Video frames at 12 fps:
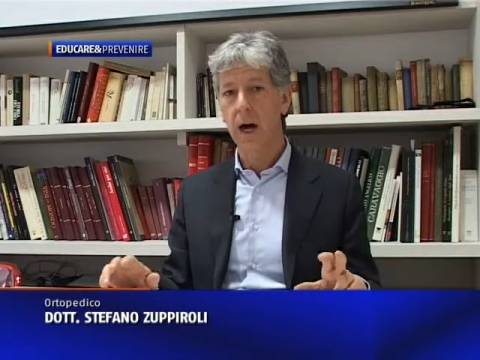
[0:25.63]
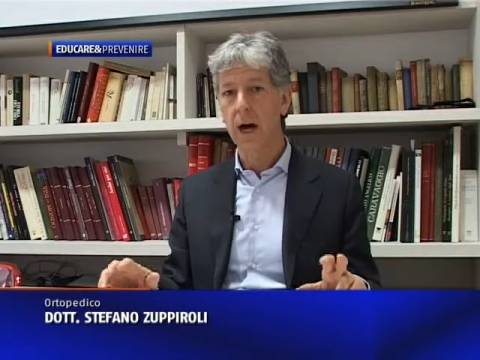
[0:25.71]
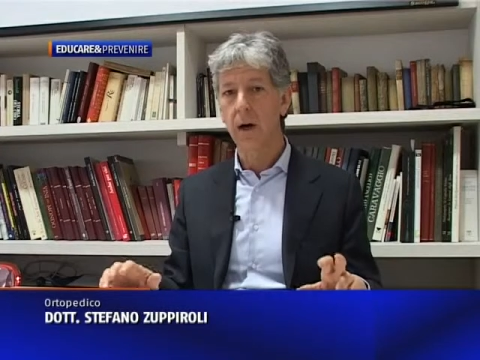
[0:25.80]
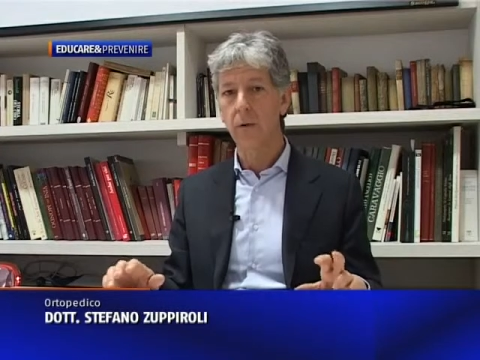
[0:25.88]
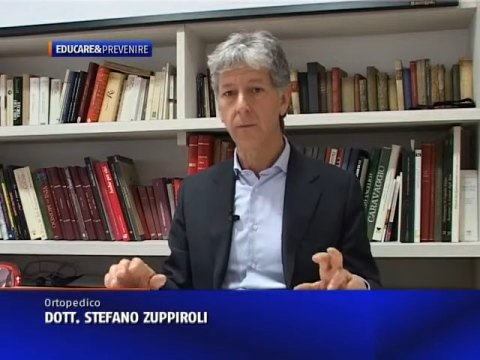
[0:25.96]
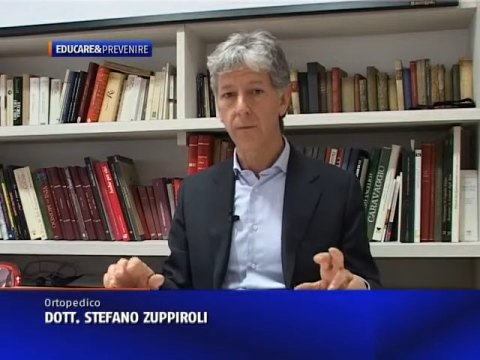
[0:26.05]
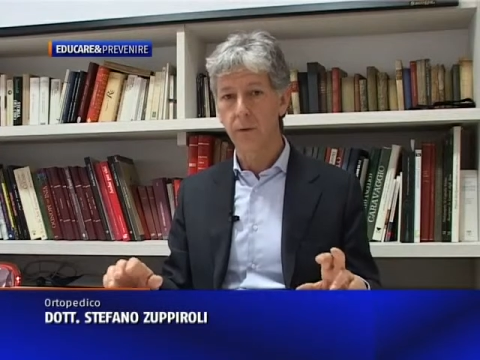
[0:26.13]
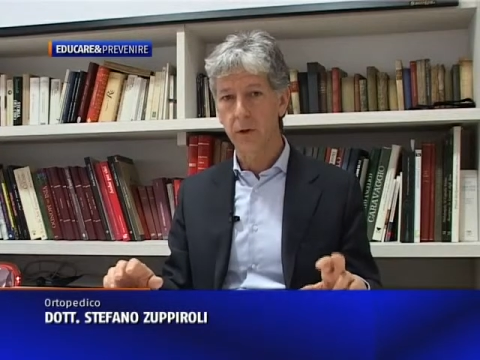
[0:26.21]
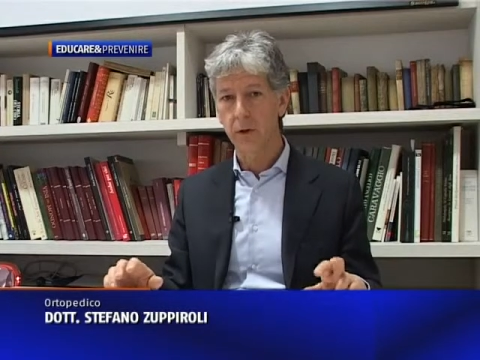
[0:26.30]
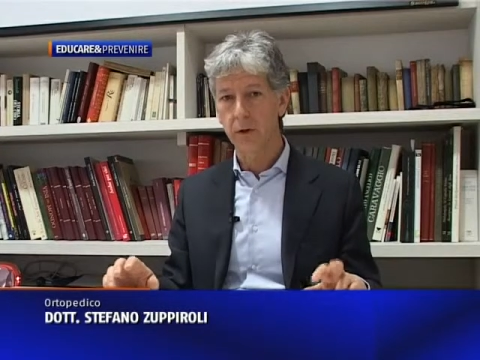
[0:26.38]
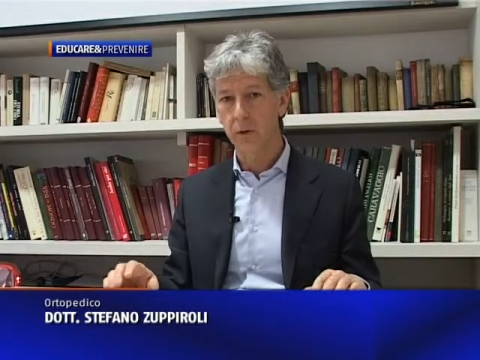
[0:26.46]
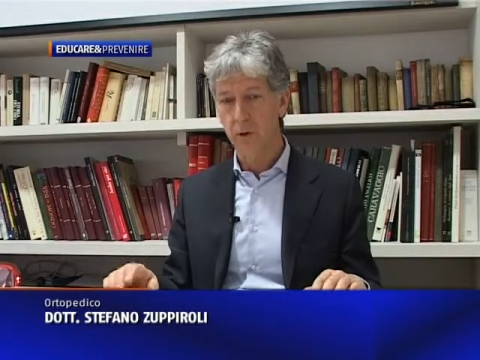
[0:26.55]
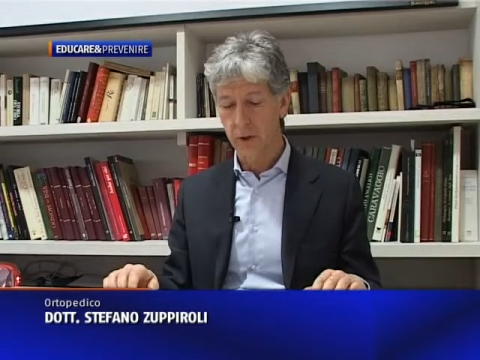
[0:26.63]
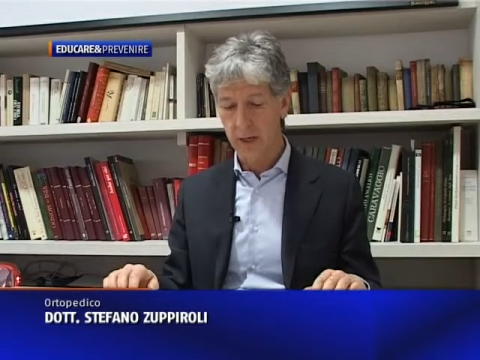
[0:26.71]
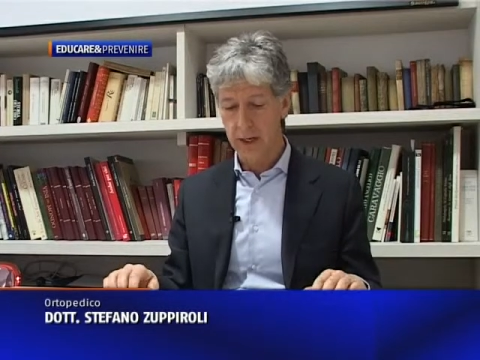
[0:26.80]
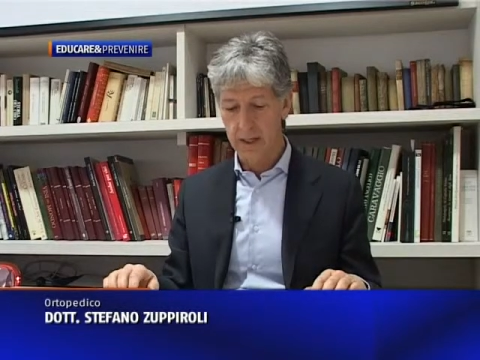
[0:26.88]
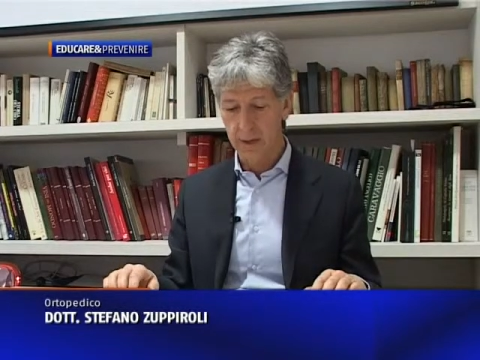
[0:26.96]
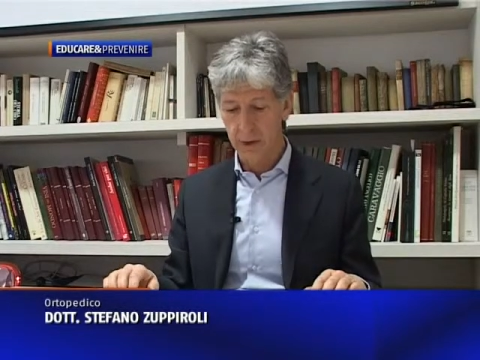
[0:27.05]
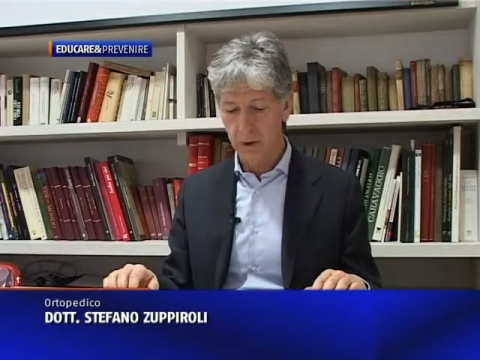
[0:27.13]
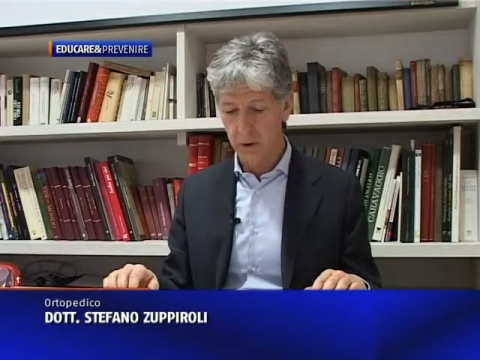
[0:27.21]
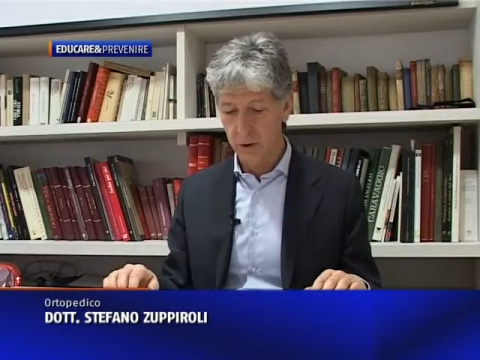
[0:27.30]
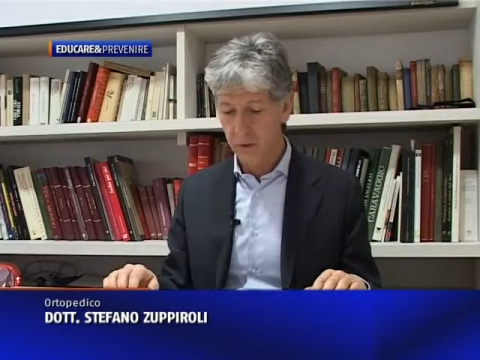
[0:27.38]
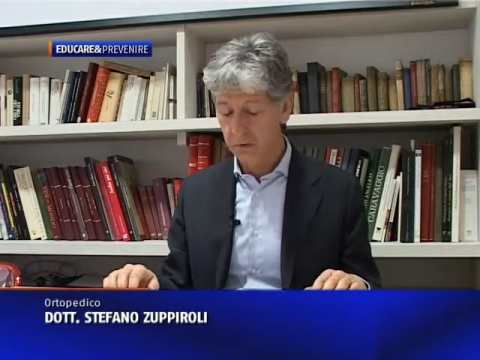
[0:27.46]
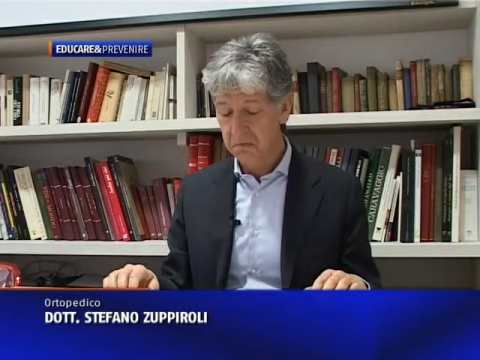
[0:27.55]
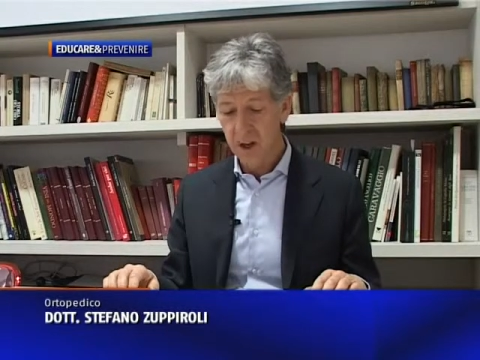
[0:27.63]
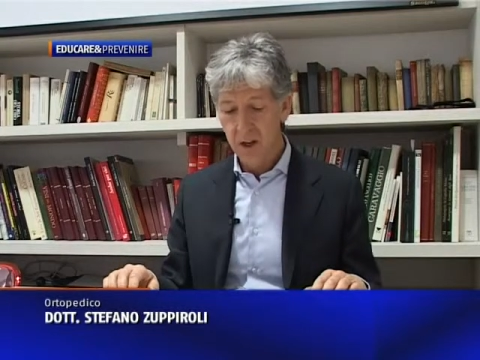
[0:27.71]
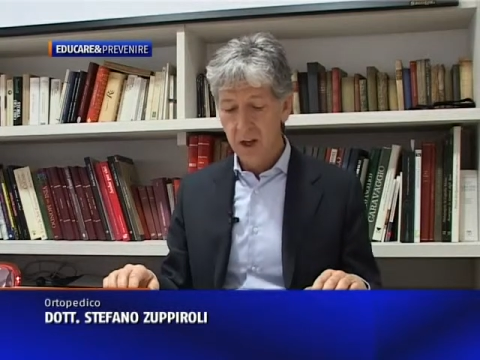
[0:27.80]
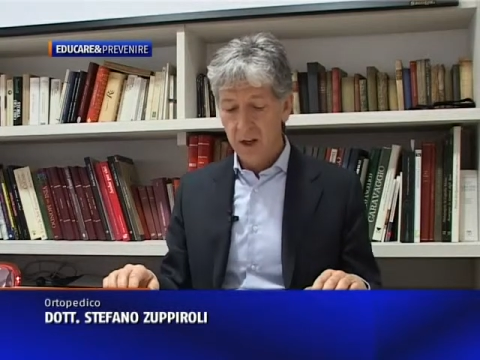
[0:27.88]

ha un forte dolore al ginocchio.